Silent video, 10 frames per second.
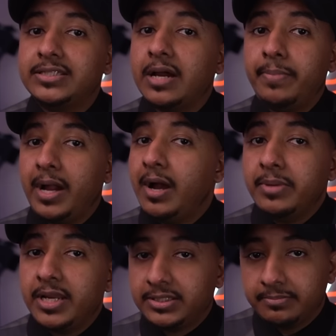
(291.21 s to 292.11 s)
جاب
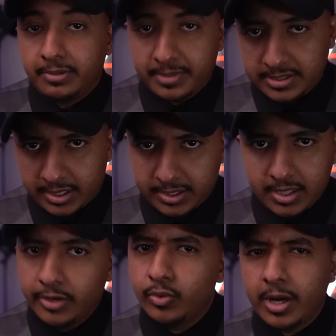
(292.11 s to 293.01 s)
عامل يهتم بالمزرعه
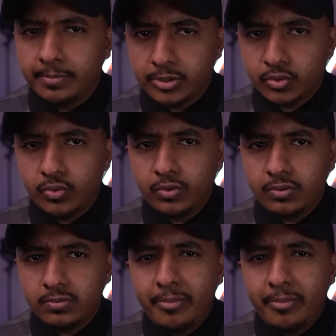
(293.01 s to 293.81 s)
لانه كان مشغول